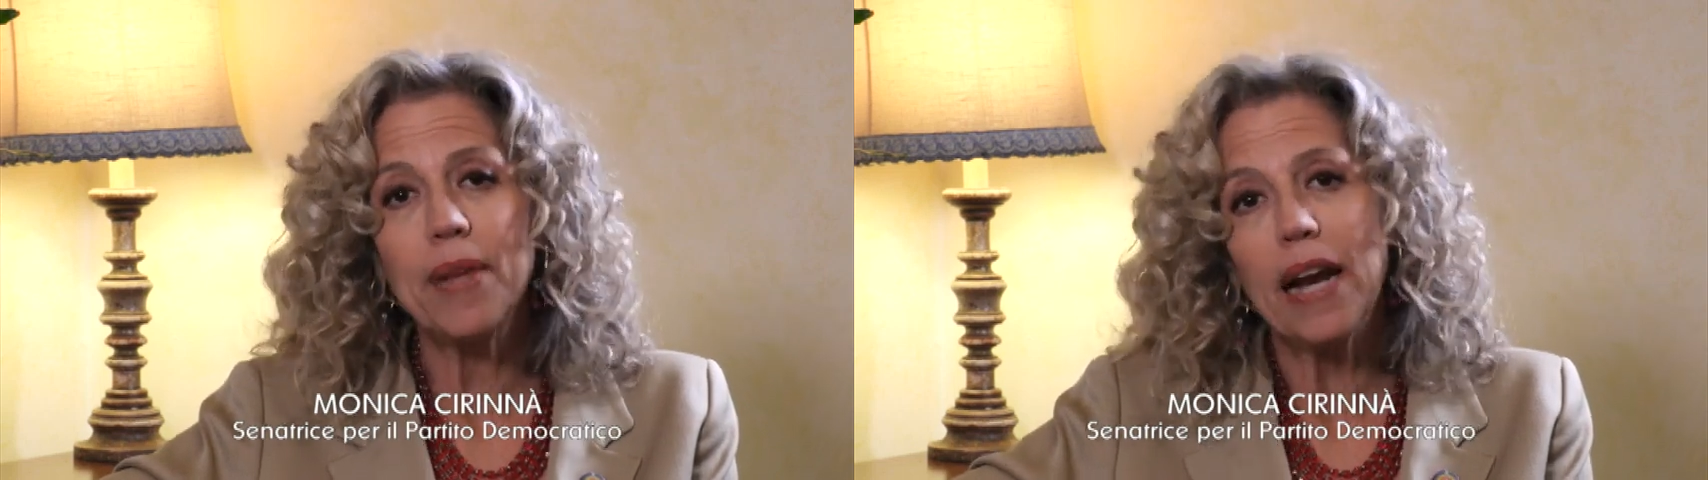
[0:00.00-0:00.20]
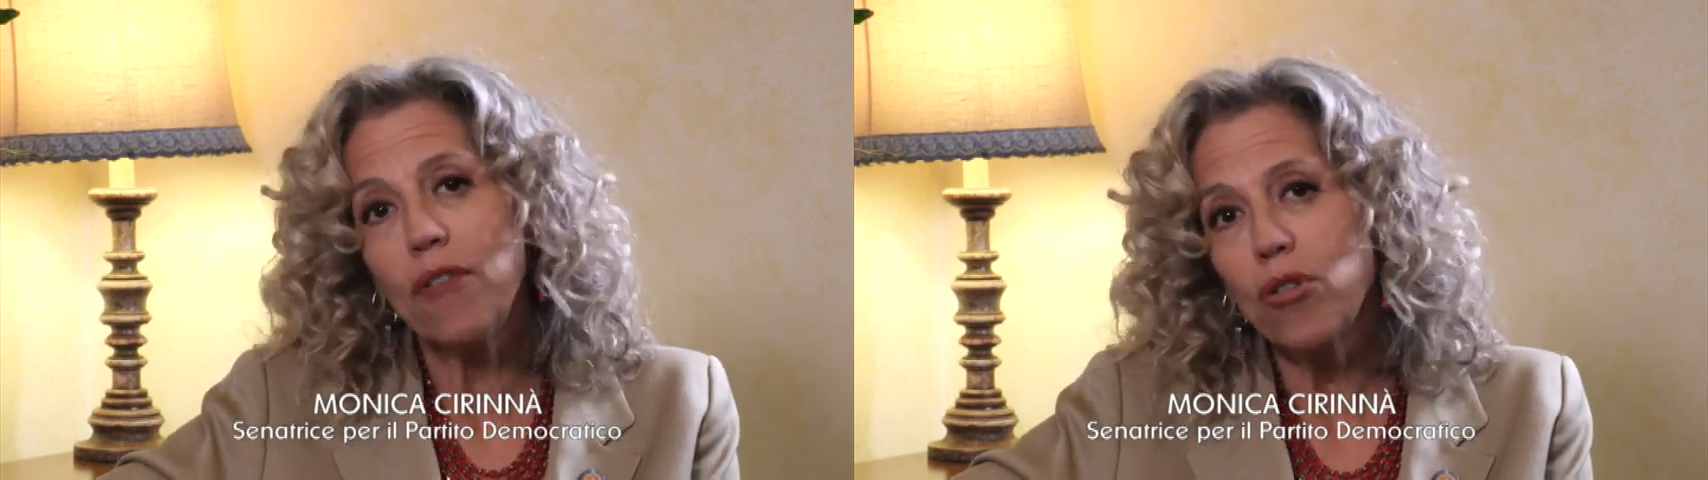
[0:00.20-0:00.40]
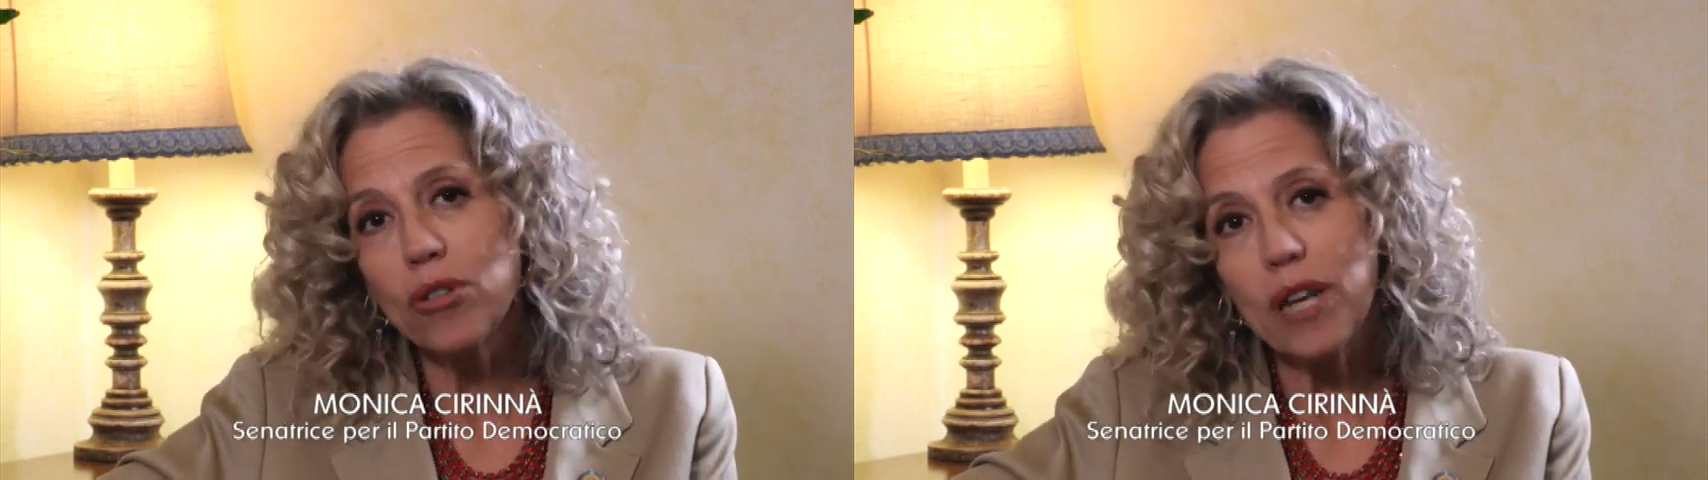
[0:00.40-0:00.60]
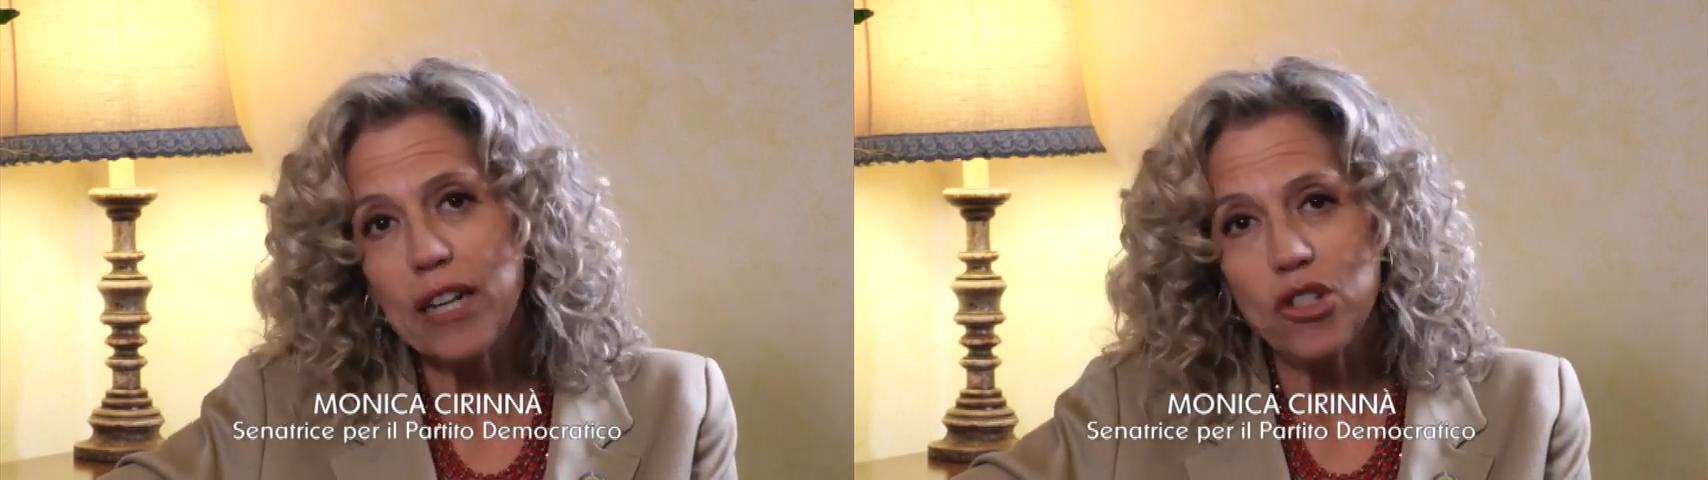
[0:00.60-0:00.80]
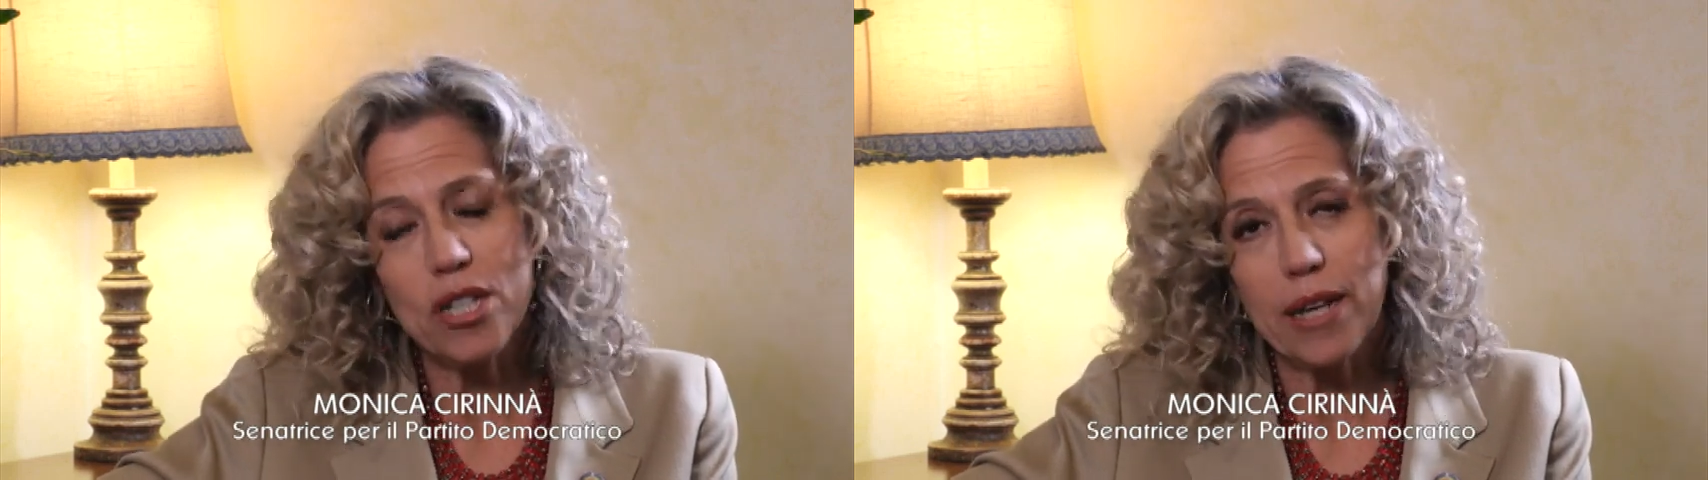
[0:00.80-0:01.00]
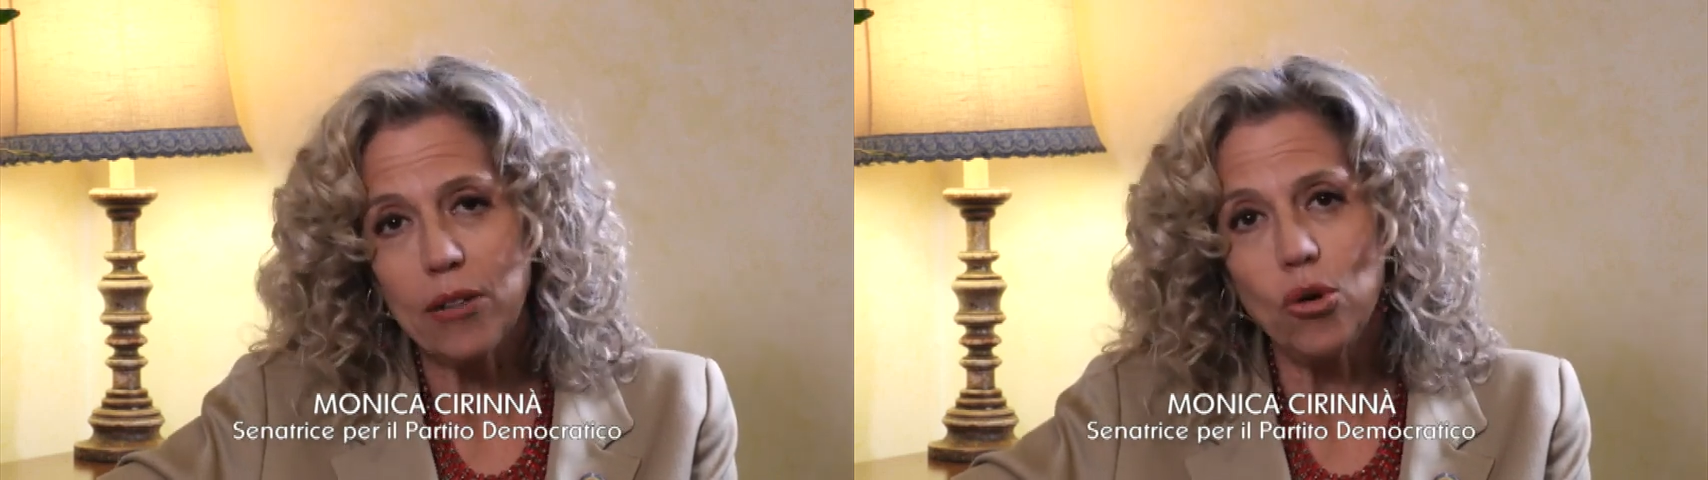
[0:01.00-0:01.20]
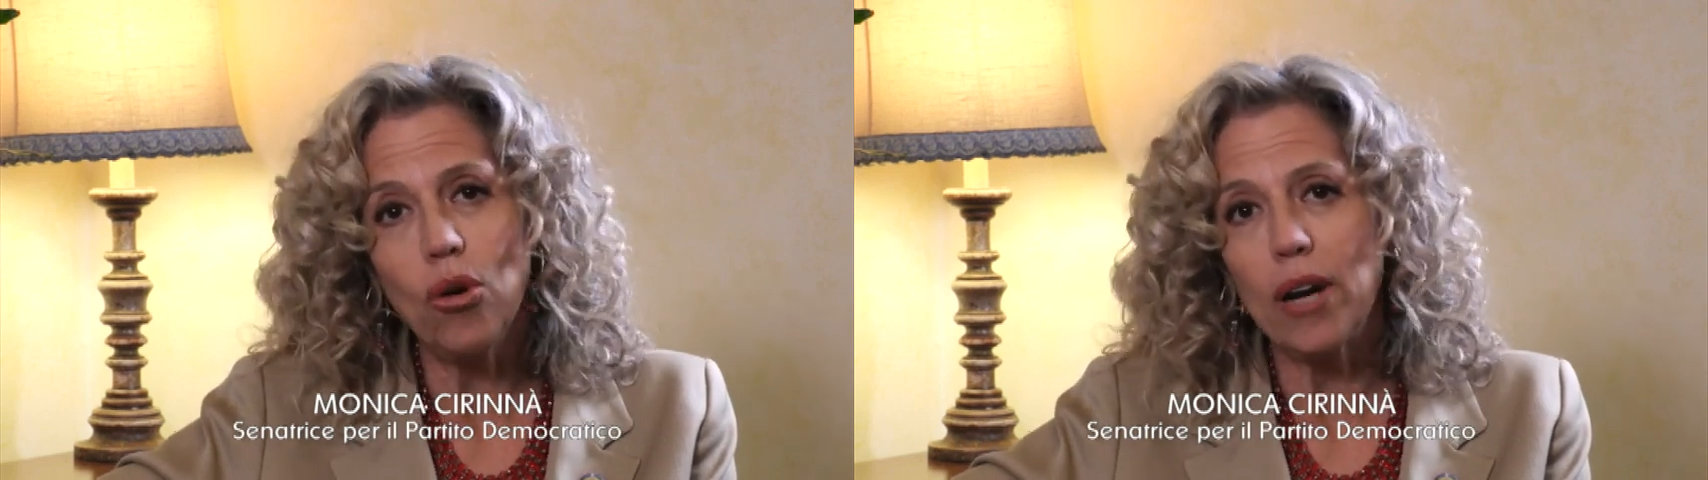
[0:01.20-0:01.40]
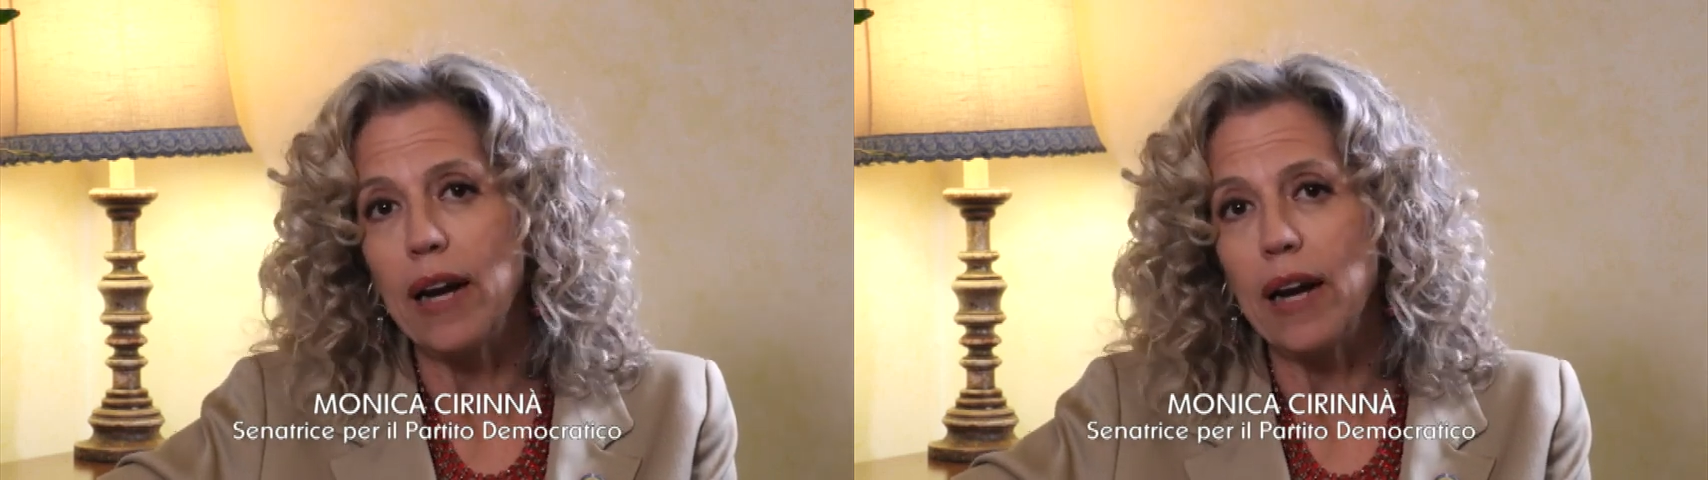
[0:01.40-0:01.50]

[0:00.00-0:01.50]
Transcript: il lavoro del legislatore,